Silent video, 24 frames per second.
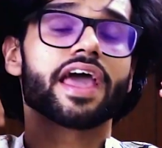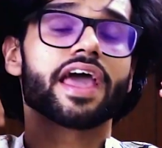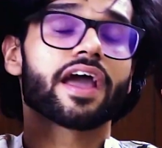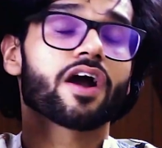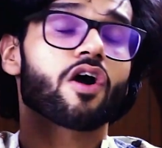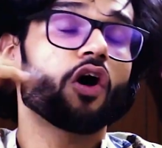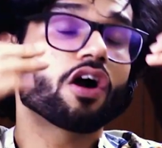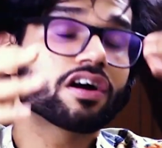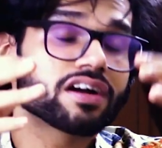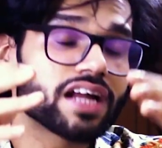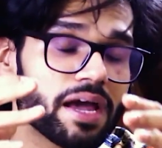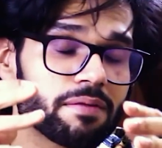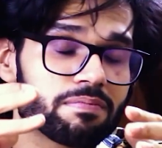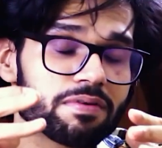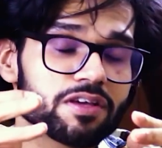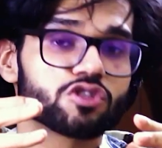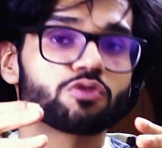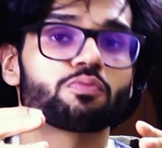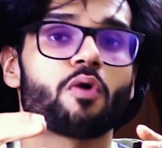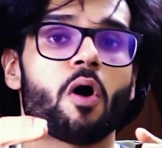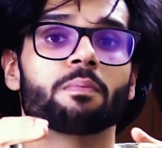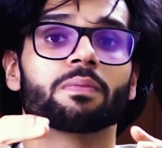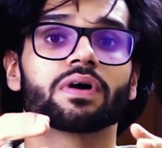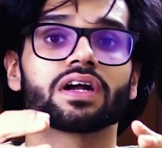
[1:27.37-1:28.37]
एक और टाइप की
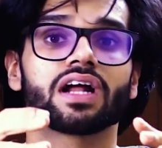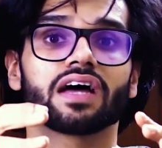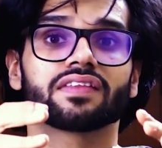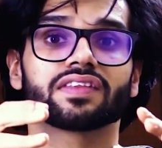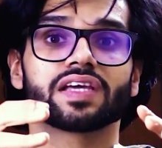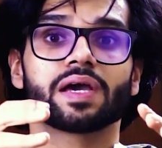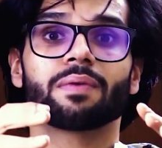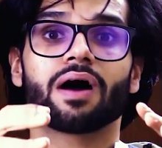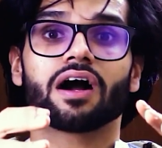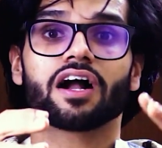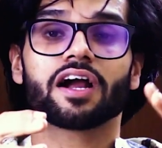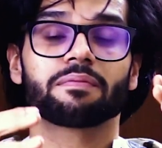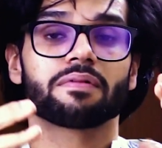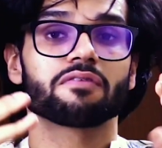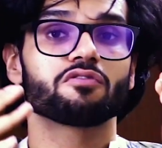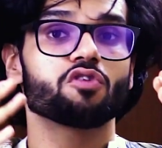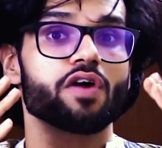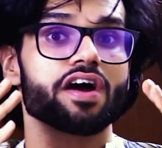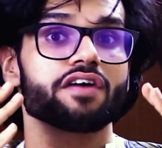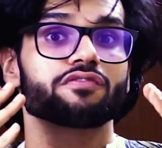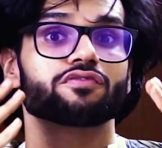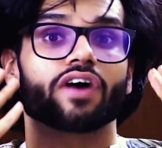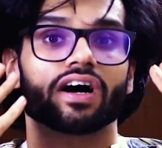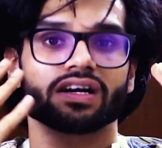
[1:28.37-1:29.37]
जो बॉम्बर आती है मार्केट में
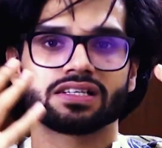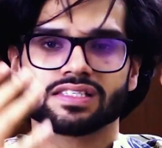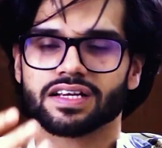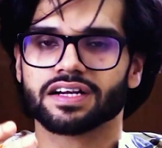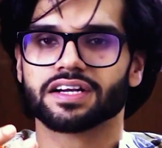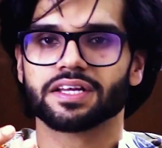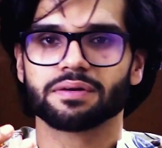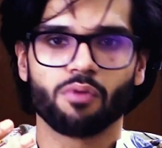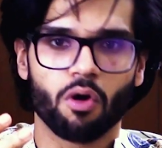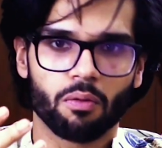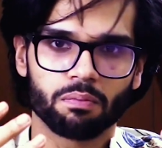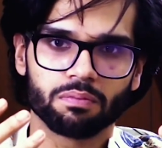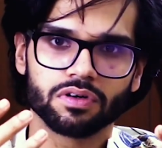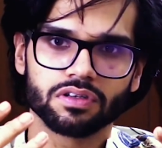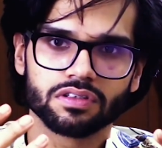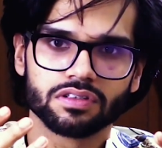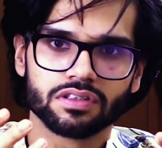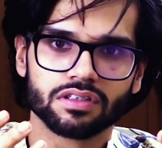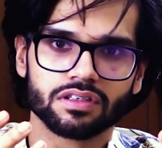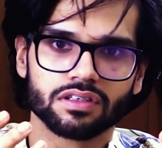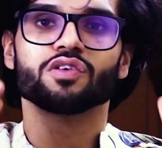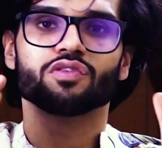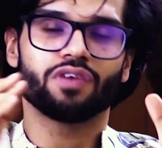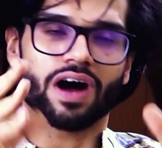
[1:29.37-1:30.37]
वो है वार्सिटी बॉम्बर
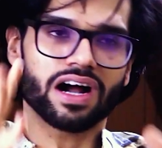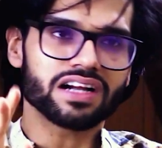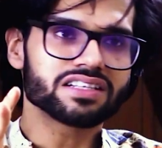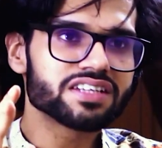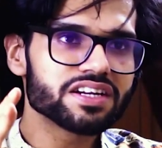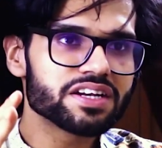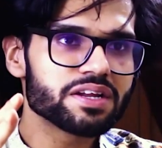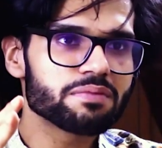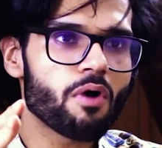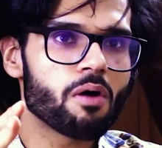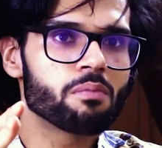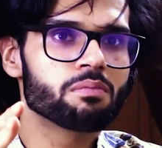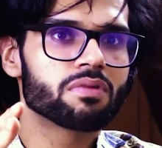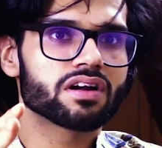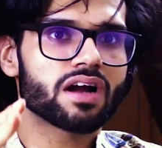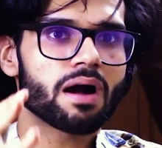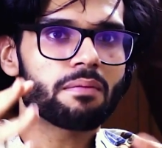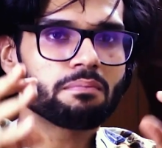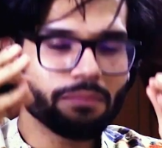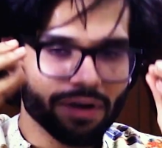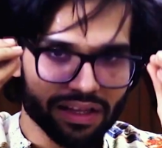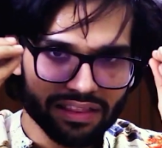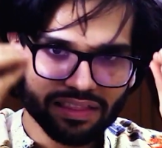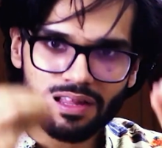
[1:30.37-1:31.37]
वार्सिटी बॉम्बर
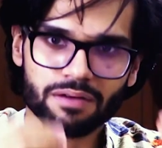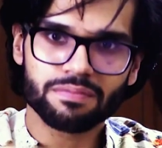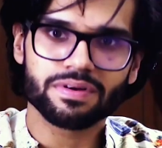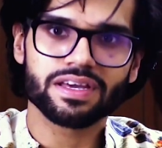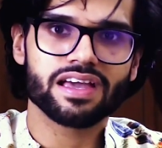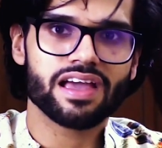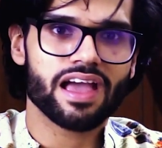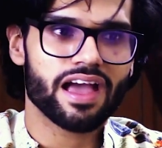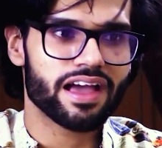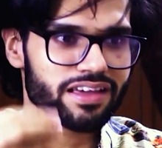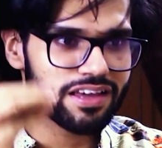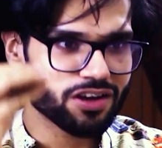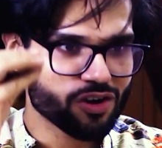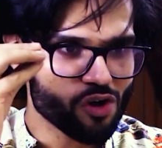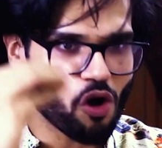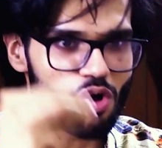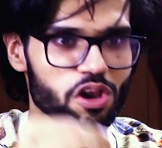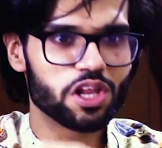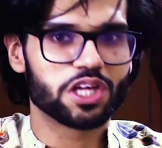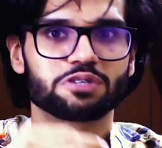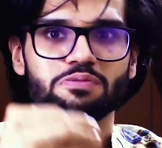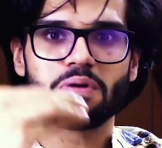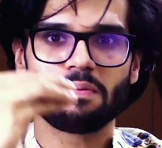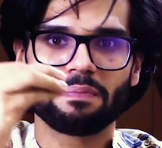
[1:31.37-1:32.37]
का मतलब ही है कि
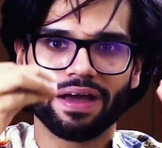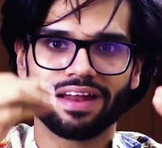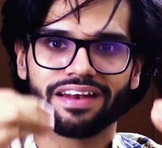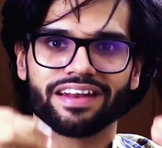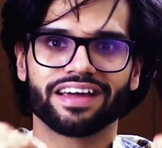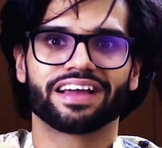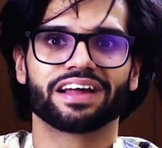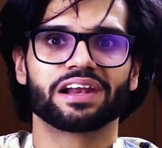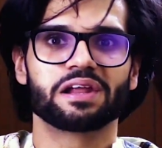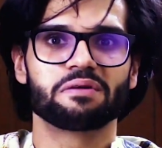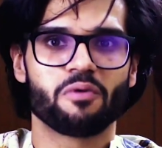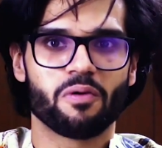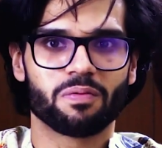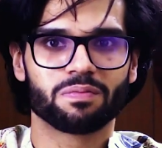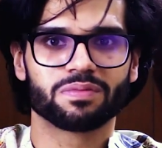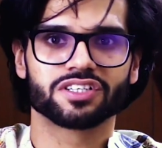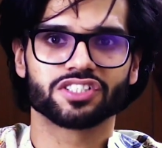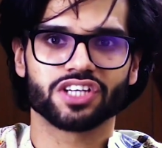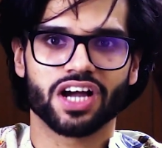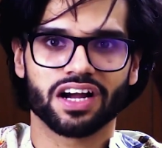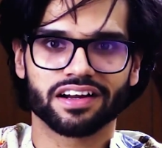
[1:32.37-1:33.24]
कॉलेज में पहनने के लिए बॉम्बर